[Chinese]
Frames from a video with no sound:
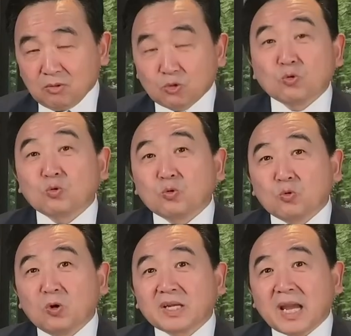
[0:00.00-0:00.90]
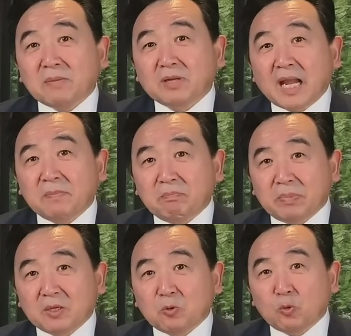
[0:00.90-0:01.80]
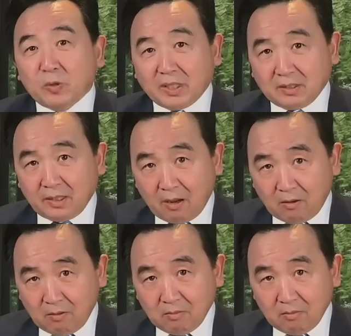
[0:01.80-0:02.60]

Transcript: 中共国该不该被毁掉？